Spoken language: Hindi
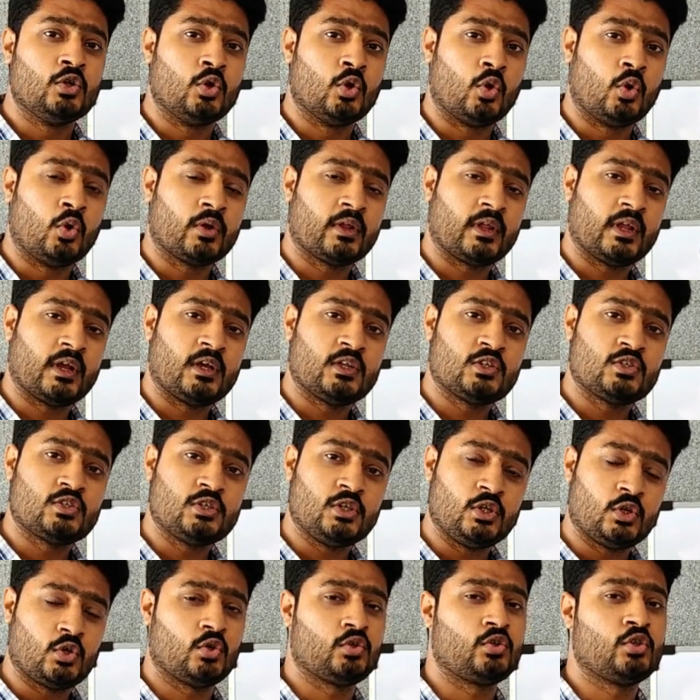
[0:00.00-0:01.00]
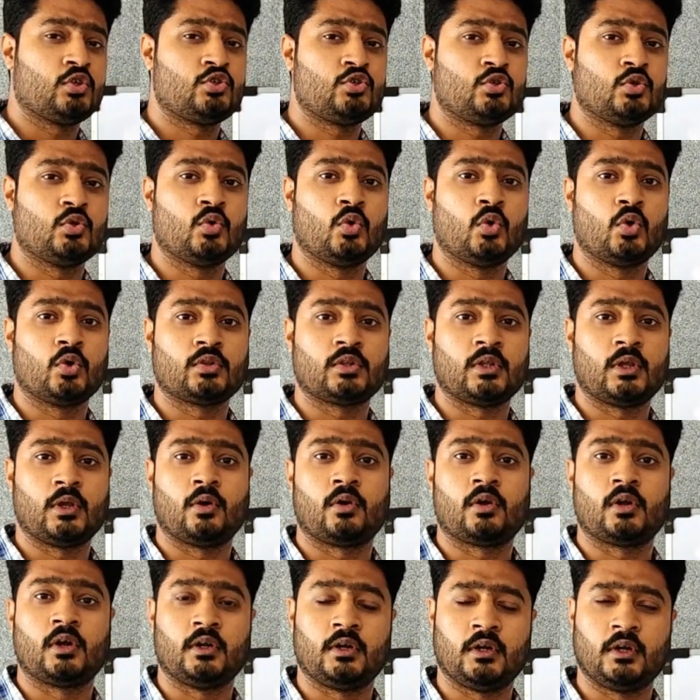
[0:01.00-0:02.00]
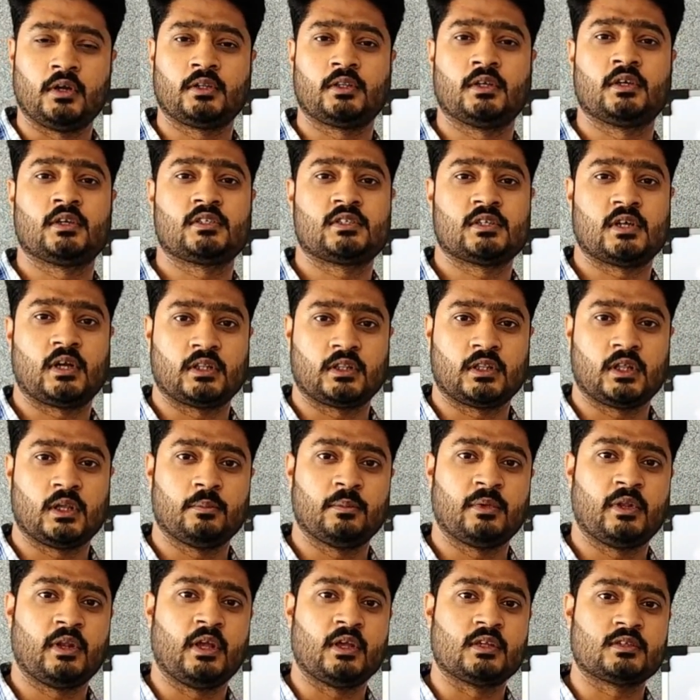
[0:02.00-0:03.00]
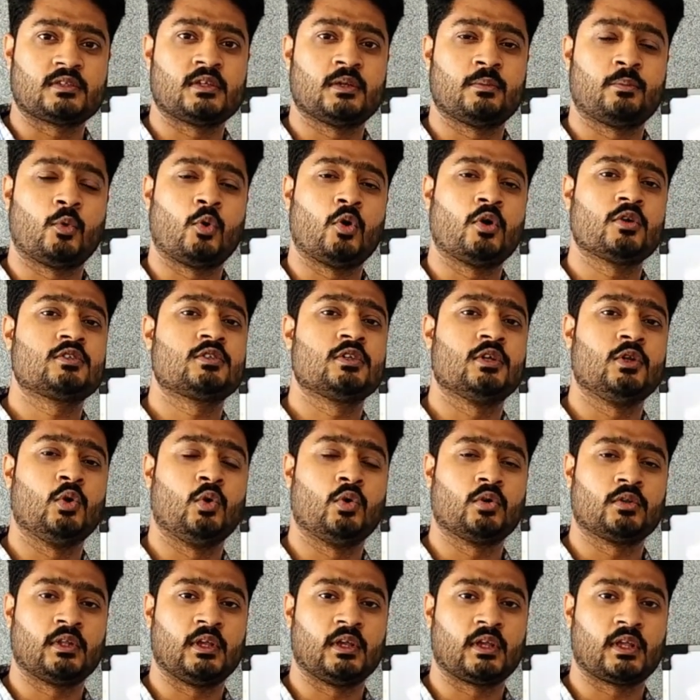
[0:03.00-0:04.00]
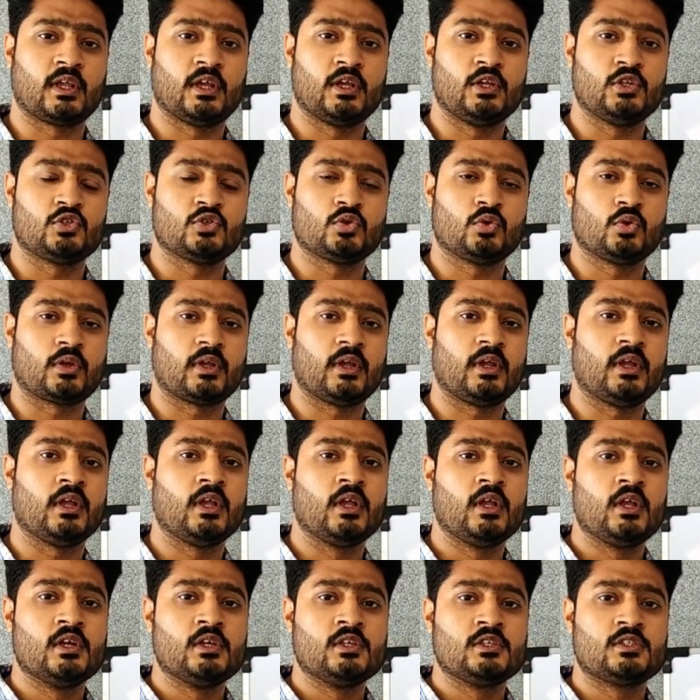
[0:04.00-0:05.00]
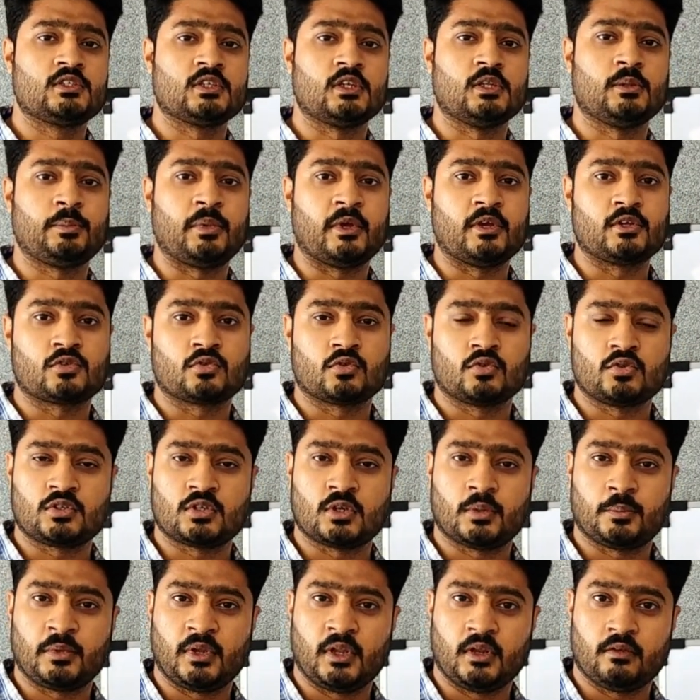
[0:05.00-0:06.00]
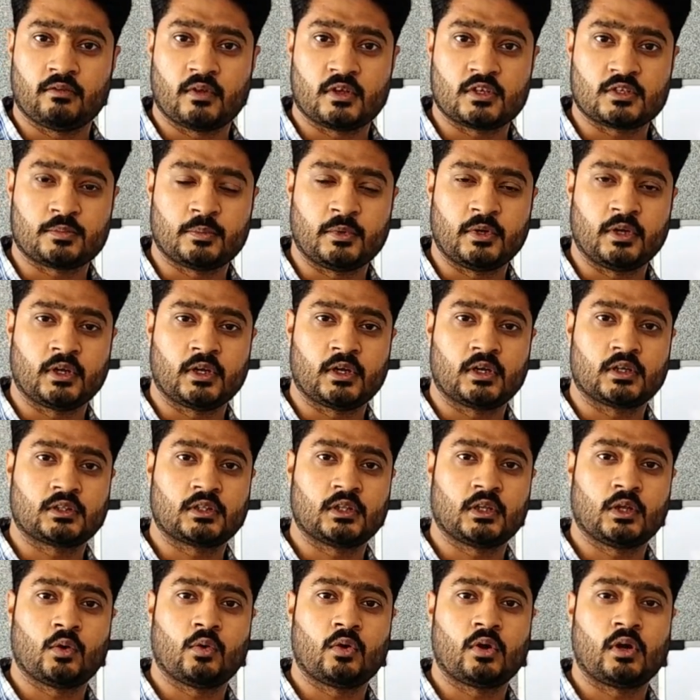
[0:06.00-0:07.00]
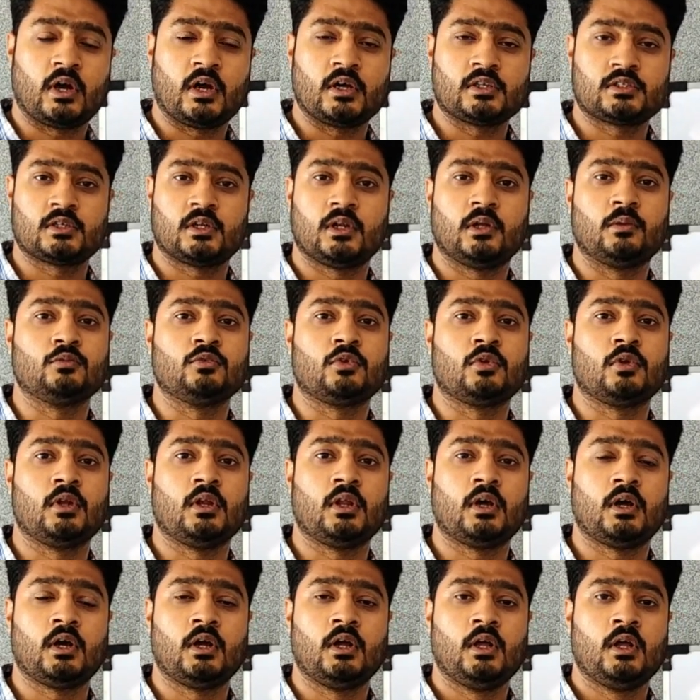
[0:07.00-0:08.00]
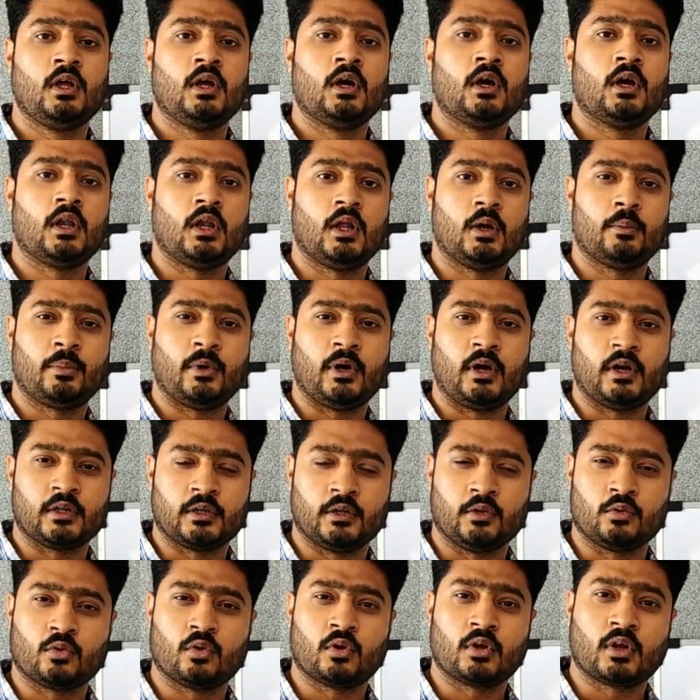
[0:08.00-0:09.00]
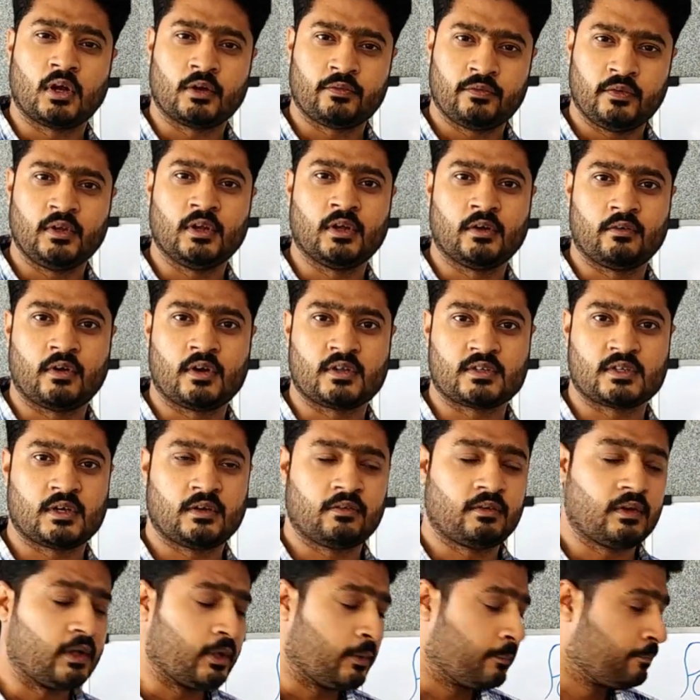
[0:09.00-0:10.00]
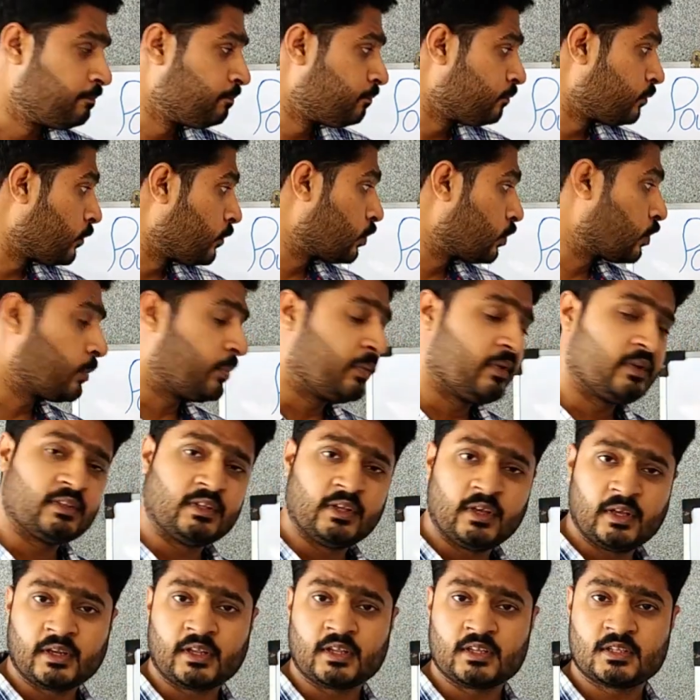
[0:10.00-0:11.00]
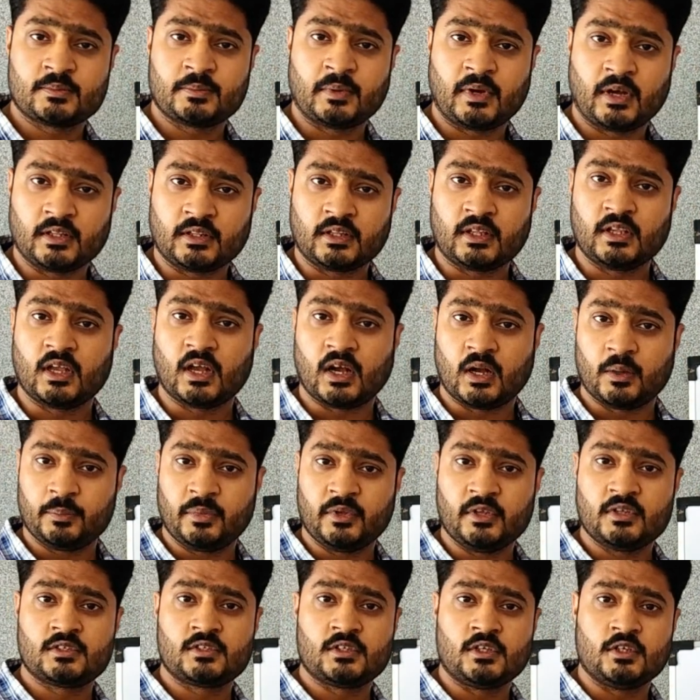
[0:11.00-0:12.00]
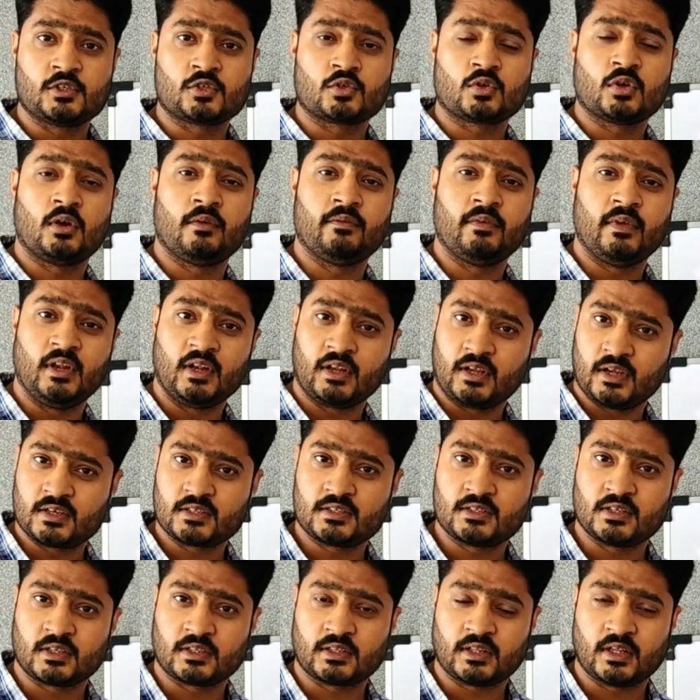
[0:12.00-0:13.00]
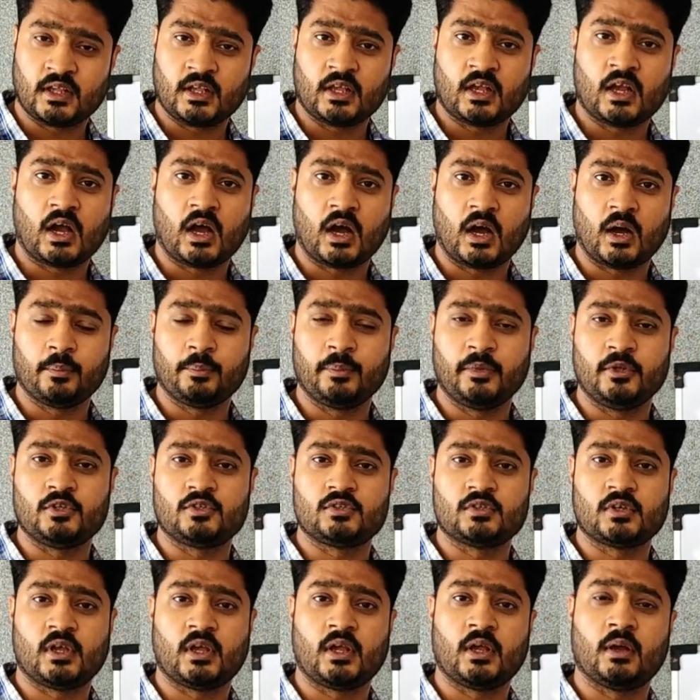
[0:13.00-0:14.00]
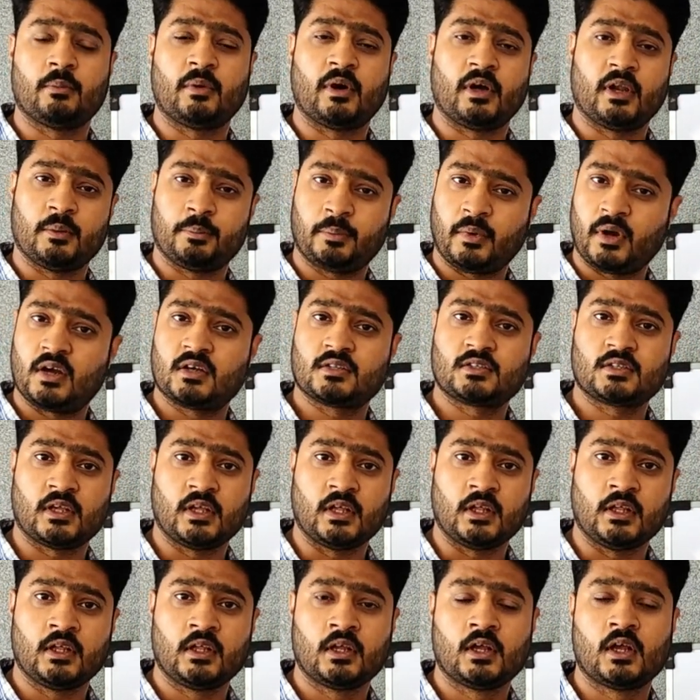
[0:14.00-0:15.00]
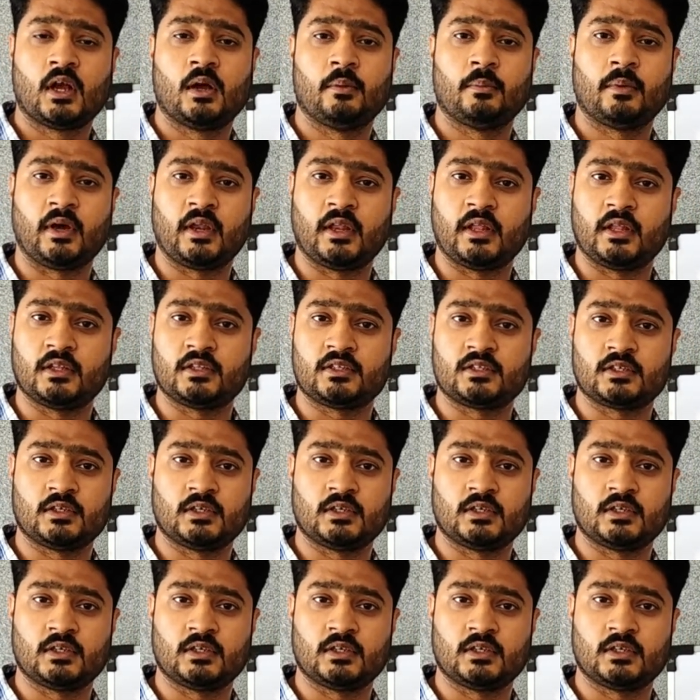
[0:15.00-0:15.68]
लोग यहाँ ज़ीरो से शुरू होते हैं और हंड्रेड तक जाते हैं मैंने ऐसे बहुत से लोग देखे हैं जो कि चंद पैसों से अपनी इन्वेस्टमेंट करते हैं और आज अलहमदिल्ला अल्लाह पाक ने उनको काफ़ी नवाजा हुआ है तो फिर देर किस बात की आप भी इस चीज़ को अवेल कर सकते हैं आप भी जो है हमारे पास आएँ हमारे